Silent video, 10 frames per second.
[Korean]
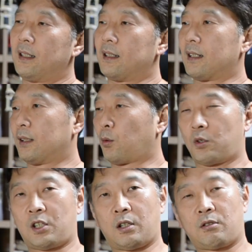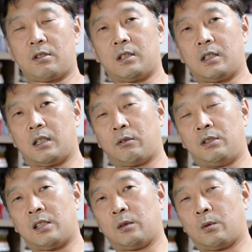연간 5천억 원
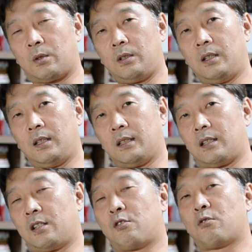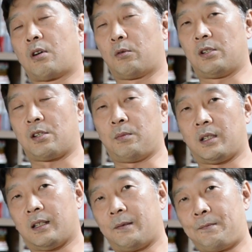정도를 지출하고
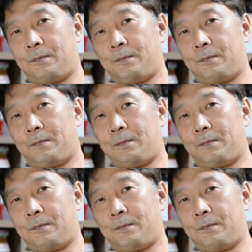있습니다.